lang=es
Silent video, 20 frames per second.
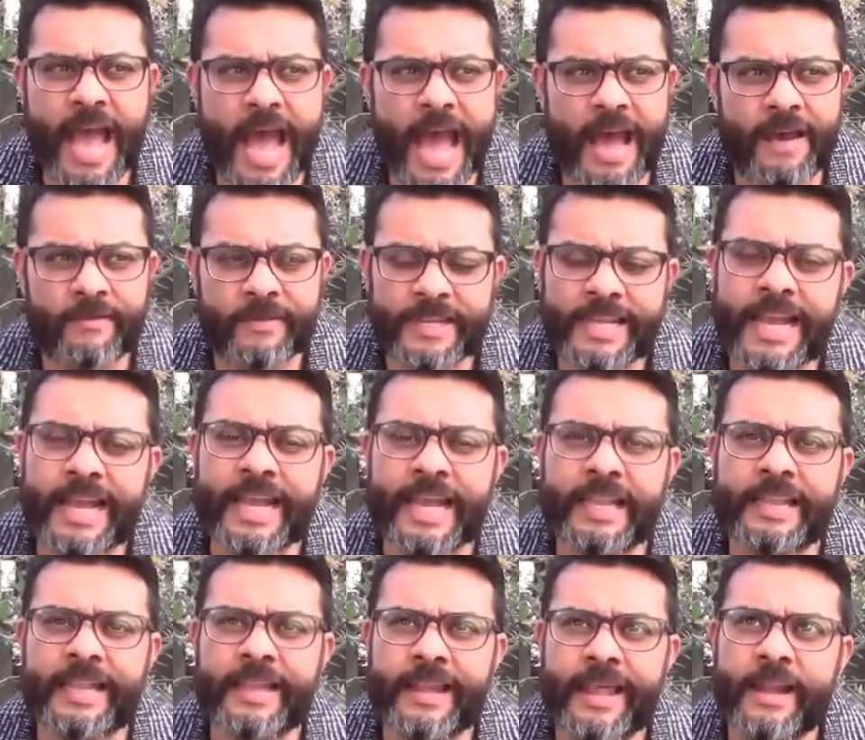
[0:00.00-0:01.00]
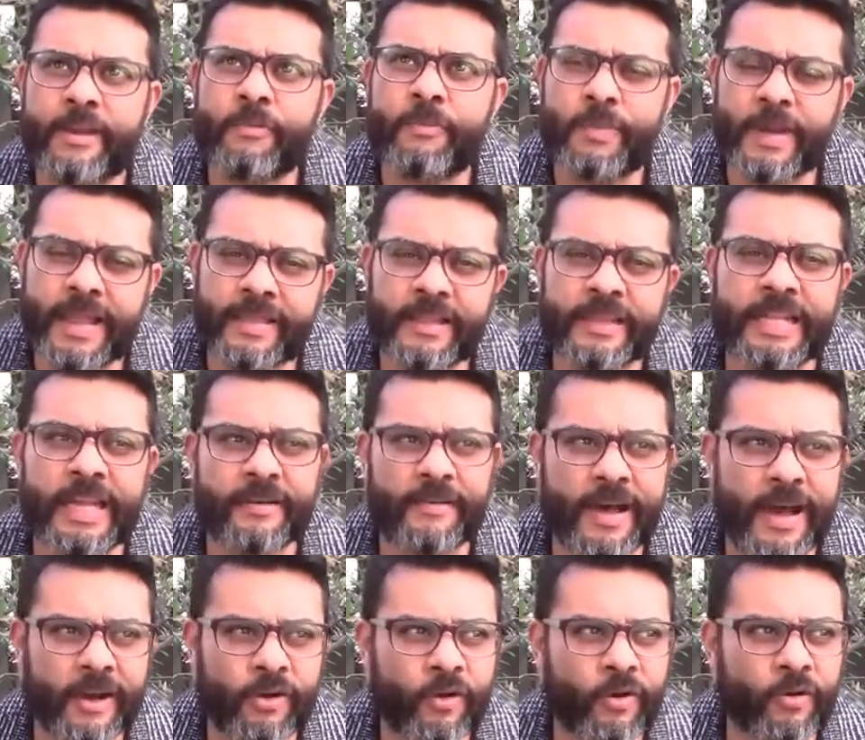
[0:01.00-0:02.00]
habría que tener un plan de
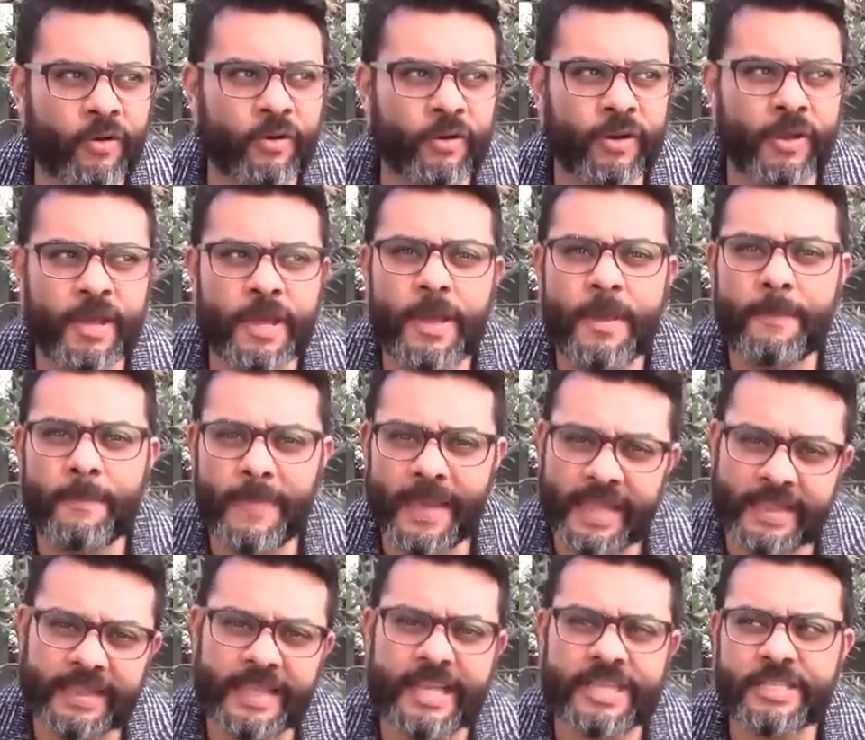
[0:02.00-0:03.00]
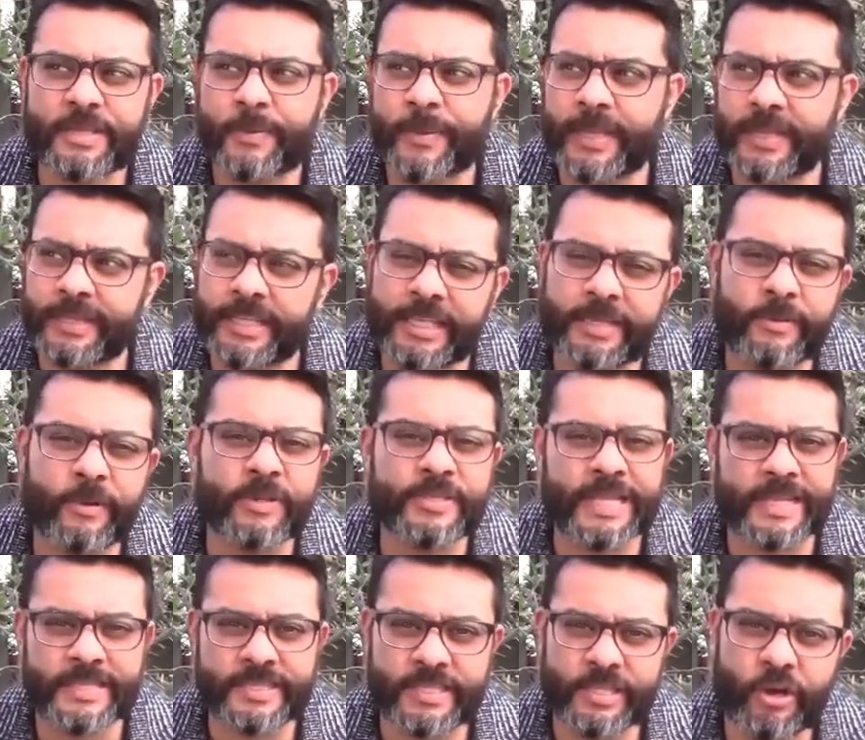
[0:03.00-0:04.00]
trabajo con metas, objetivos,
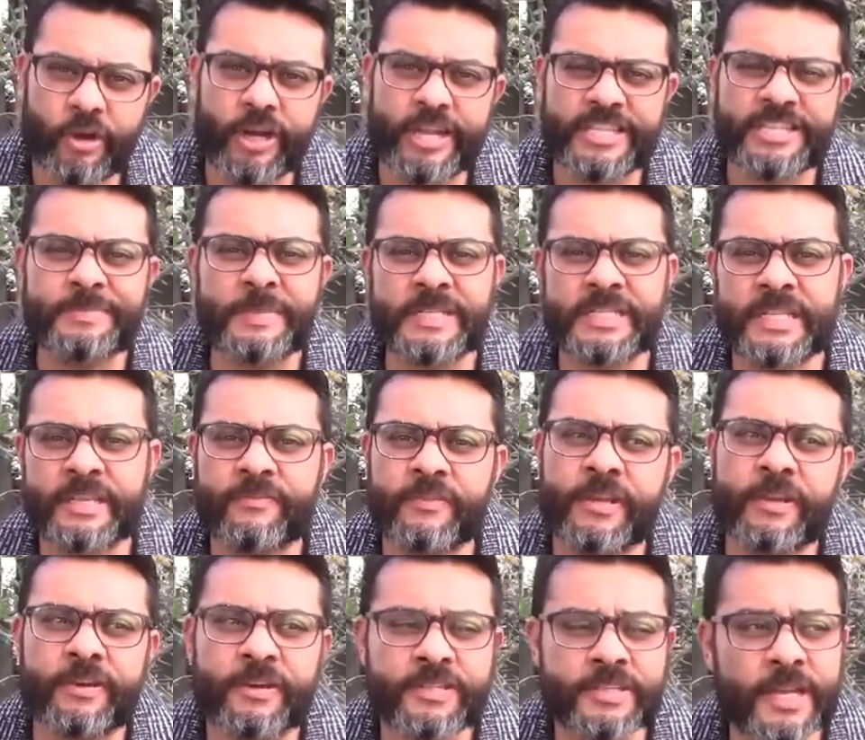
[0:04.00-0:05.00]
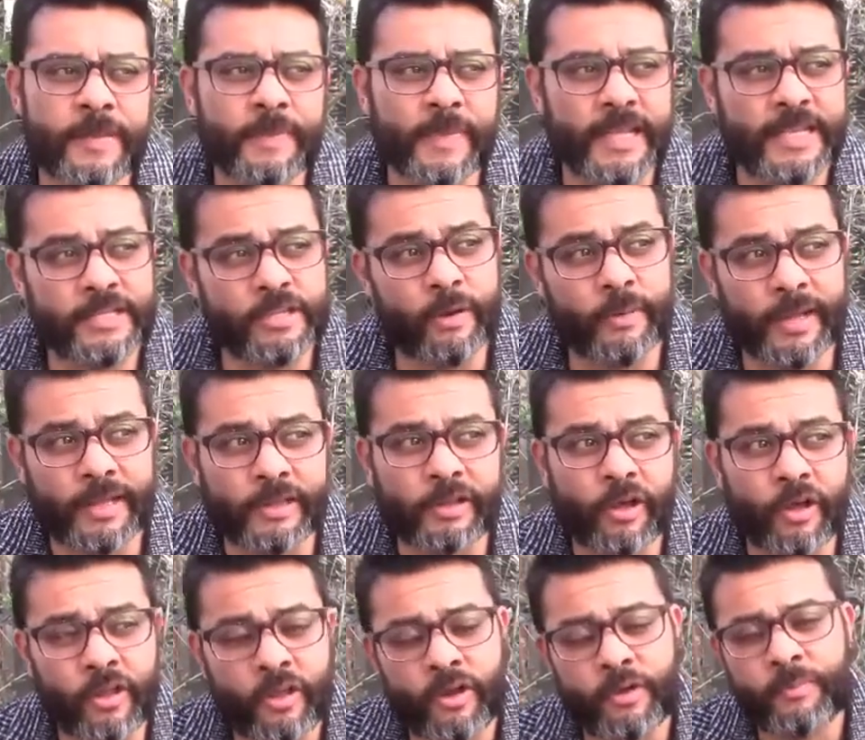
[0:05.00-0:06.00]
acciones específicos y sobre
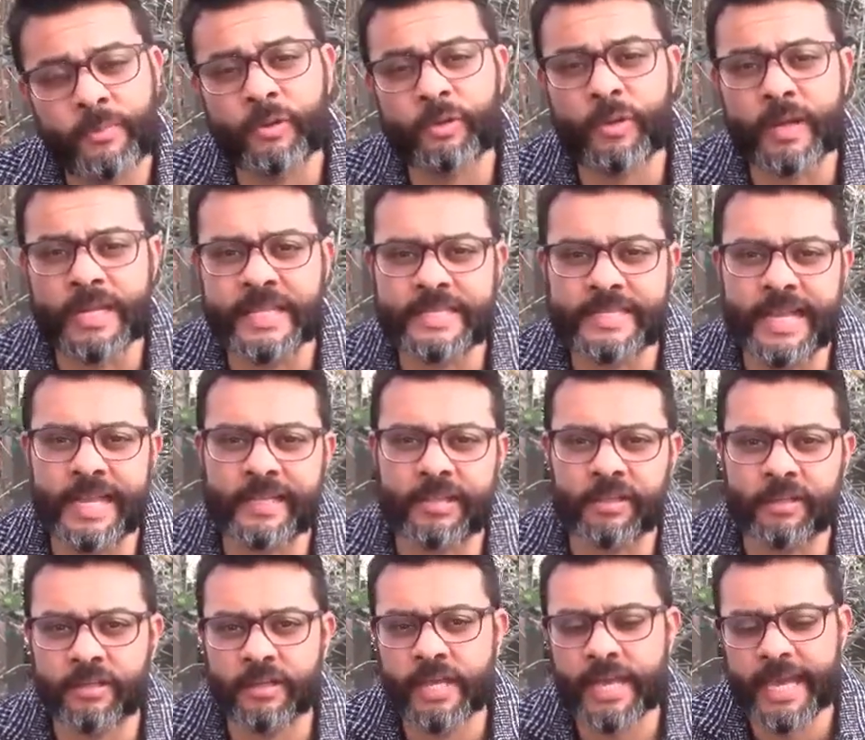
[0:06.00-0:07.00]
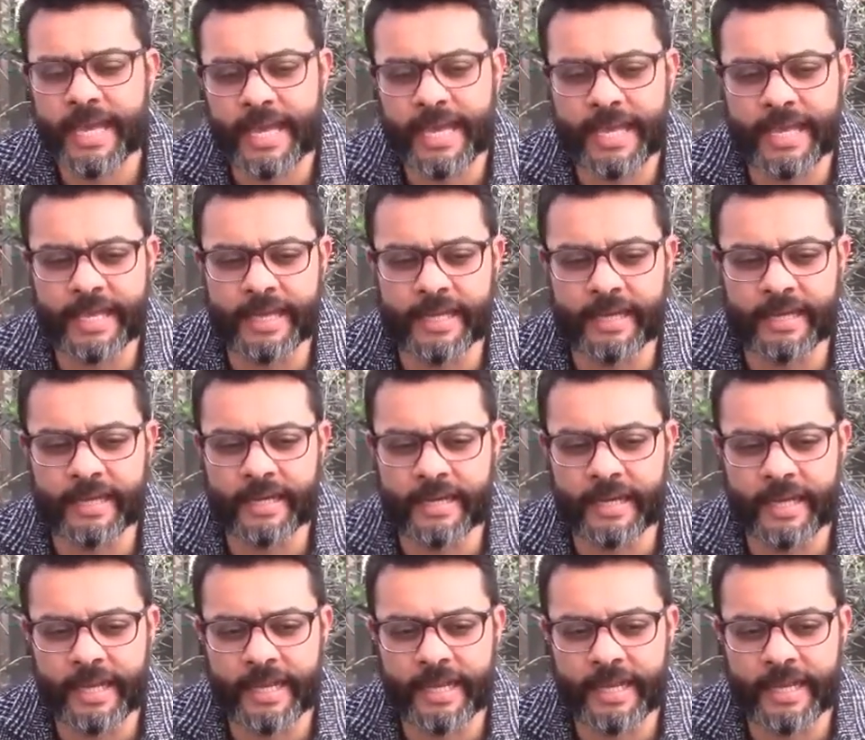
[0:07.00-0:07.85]
todo puntualizando en,